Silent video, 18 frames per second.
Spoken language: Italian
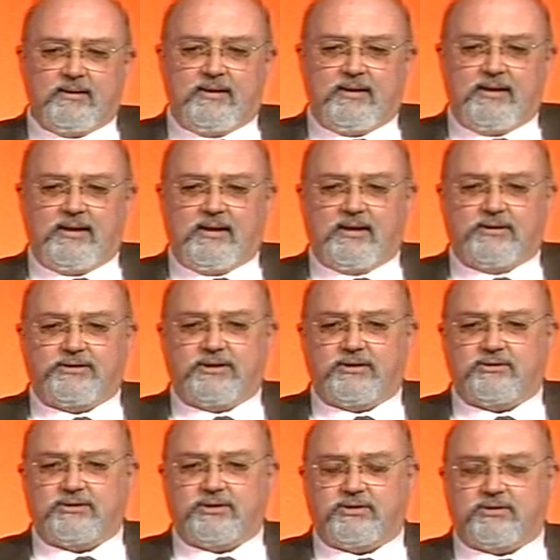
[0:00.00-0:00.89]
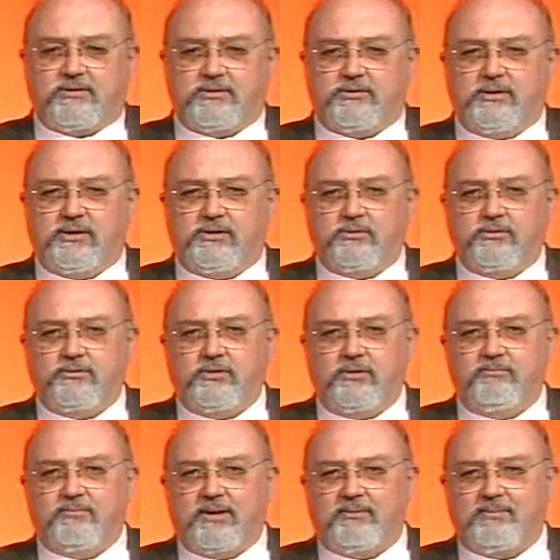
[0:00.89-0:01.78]
il Lanciano si è trovato del tutto
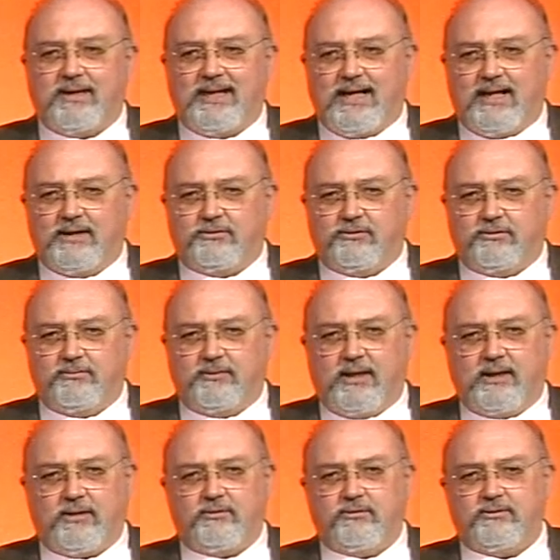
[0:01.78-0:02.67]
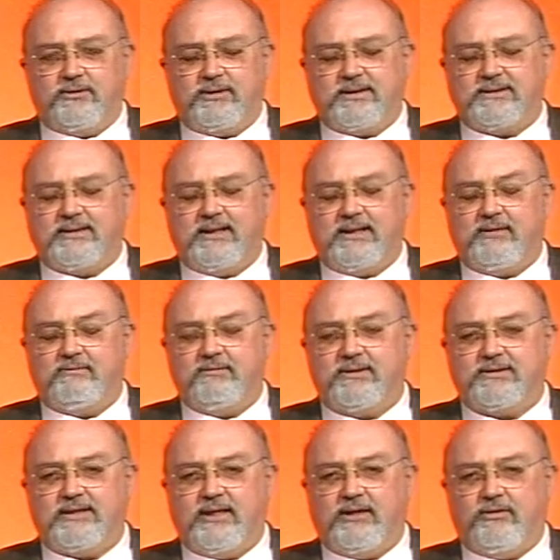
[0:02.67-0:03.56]
impreparato a contrastare
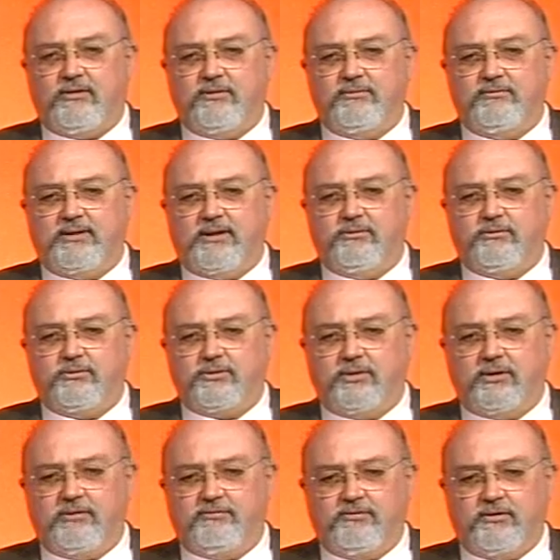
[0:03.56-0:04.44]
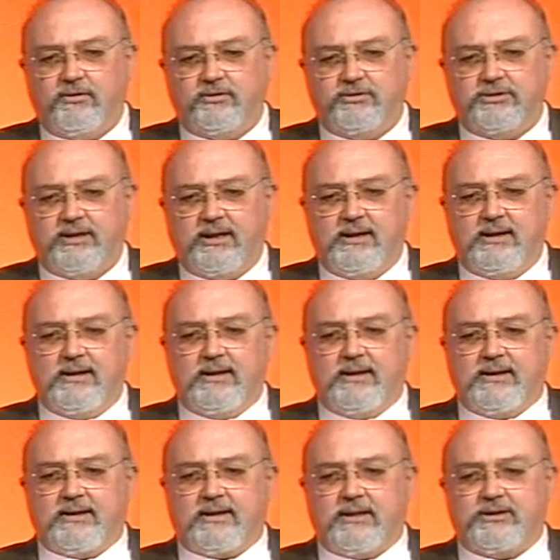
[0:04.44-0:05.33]
questa onda d'urto del Foggia,
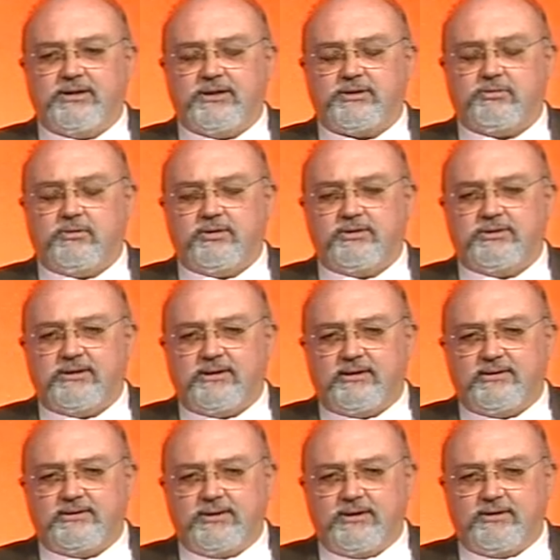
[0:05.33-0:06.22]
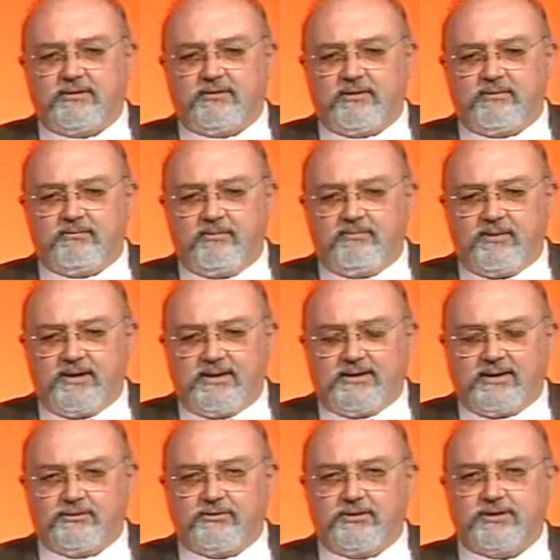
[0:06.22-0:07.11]
che già sullo 0-0 avrebbe
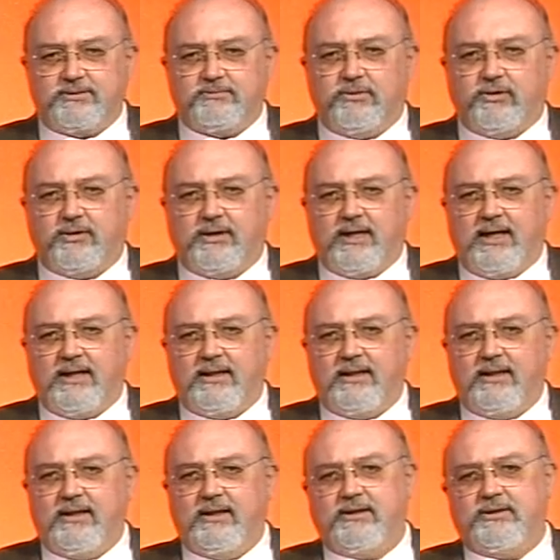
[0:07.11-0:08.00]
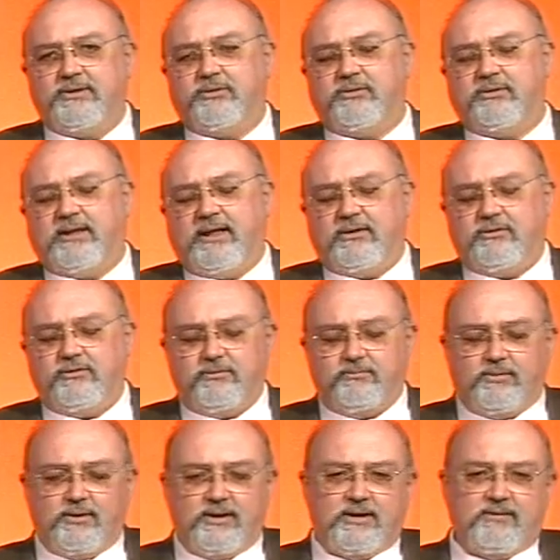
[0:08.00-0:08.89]
meritato di sbloccare il risultato.
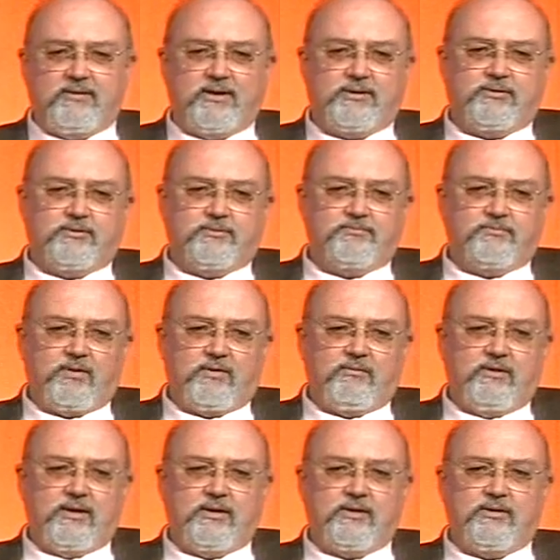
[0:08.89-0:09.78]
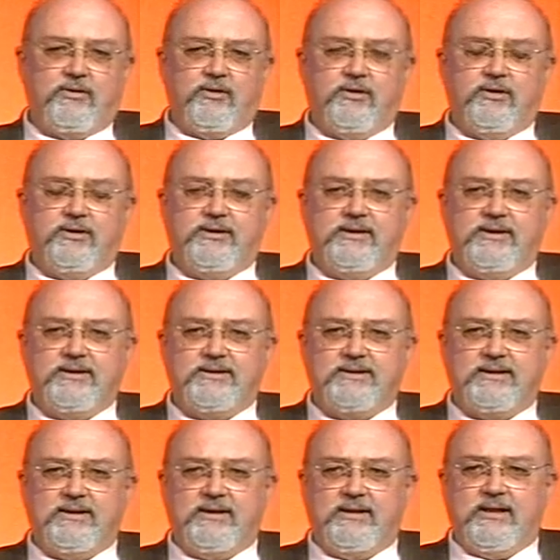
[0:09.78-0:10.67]
Poi è arrivato quel gol di
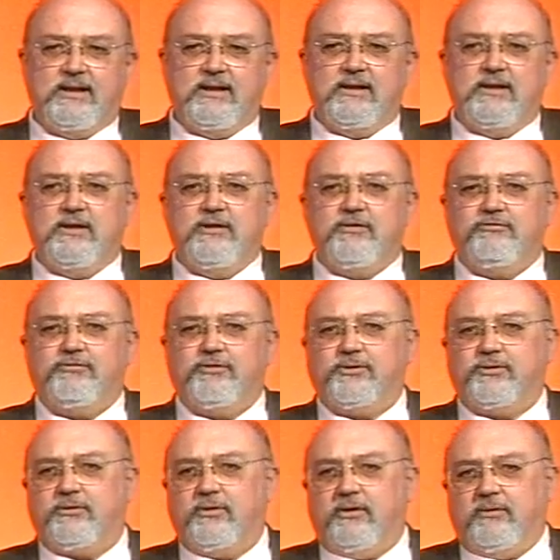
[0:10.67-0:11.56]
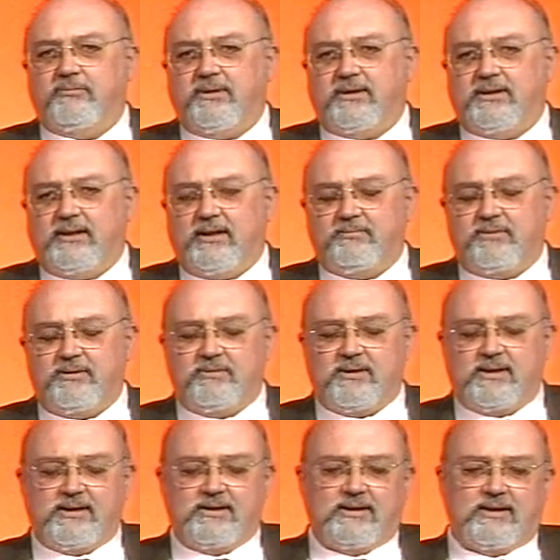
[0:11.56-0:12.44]
Insigne fotocopie della prima
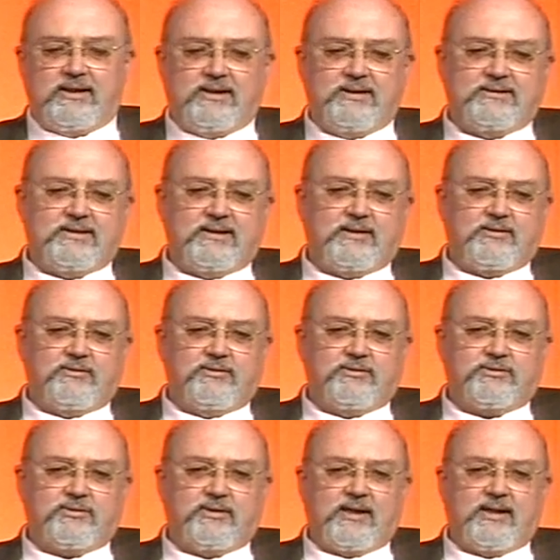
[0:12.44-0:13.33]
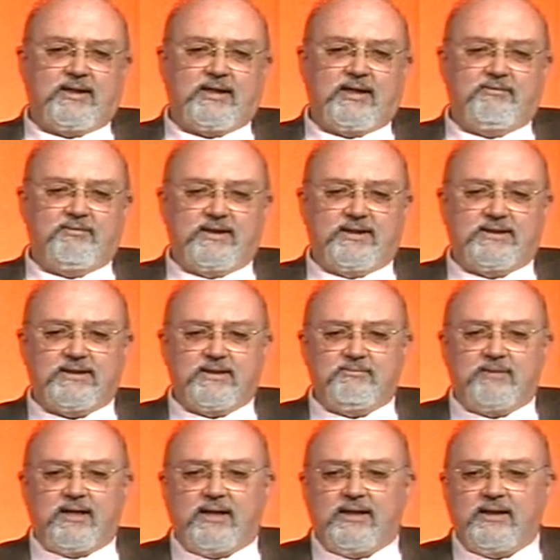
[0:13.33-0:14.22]
rete realizzata contro la Cavese,
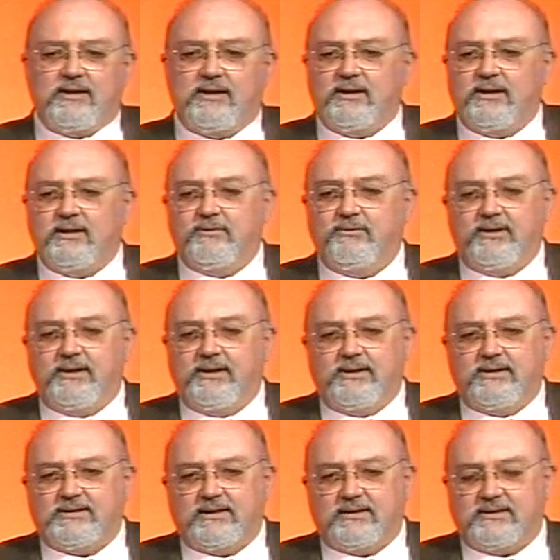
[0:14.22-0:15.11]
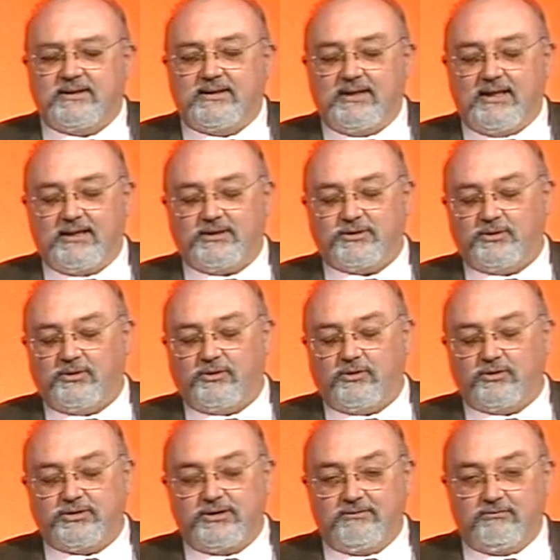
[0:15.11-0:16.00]
ma eh, lui sa segnare solo
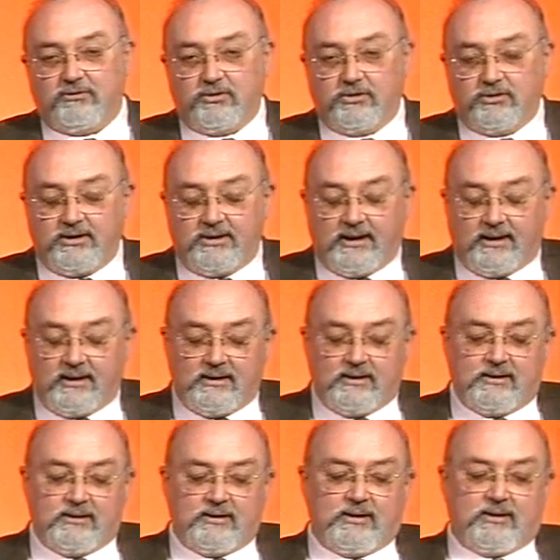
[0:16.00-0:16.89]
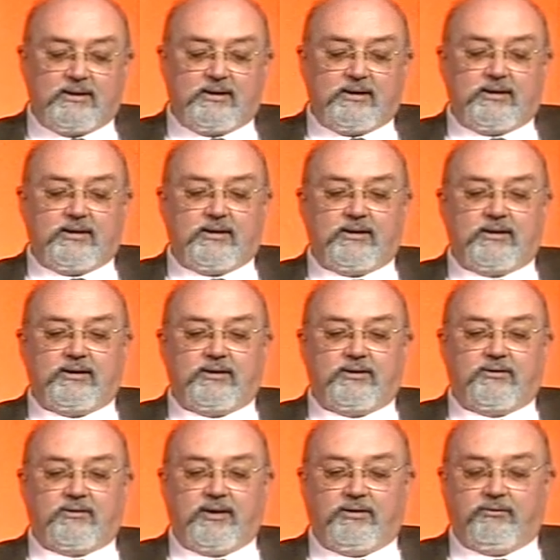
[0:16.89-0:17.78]
così, voglio dire, eh,
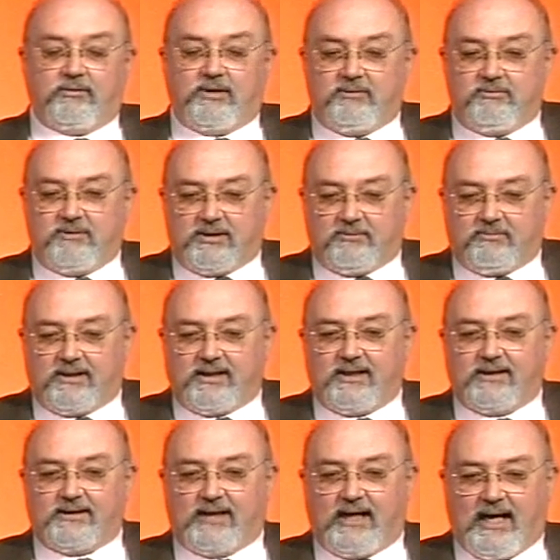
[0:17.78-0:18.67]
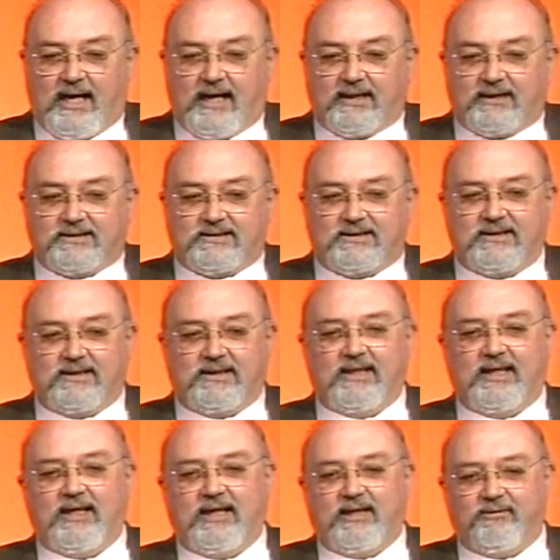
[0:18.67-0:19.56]
non è un limite per carità, anzi
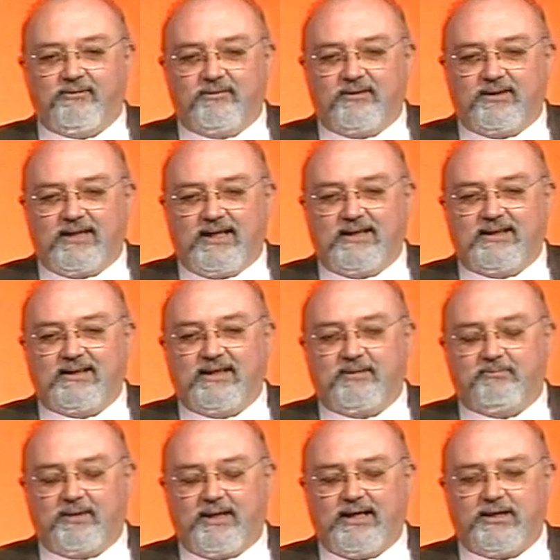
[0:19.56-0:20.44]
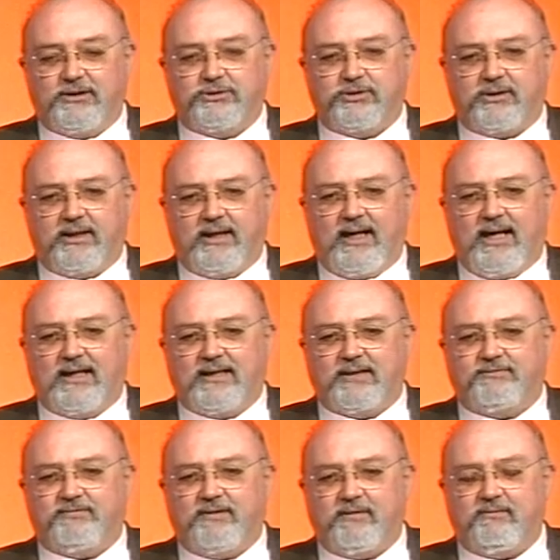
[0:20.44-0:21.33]
è un grande pregio che
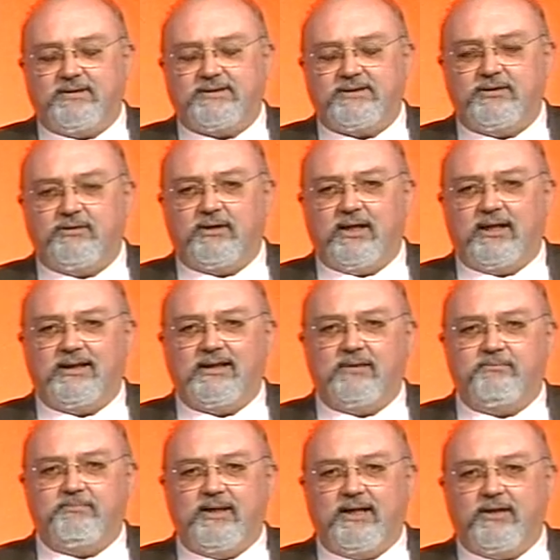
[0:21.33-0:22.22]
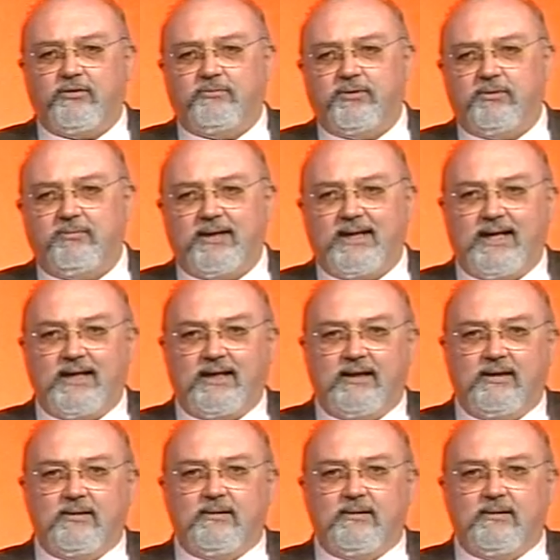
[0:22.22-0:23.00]
ha, fa questi gol alla Del Piero, poi magari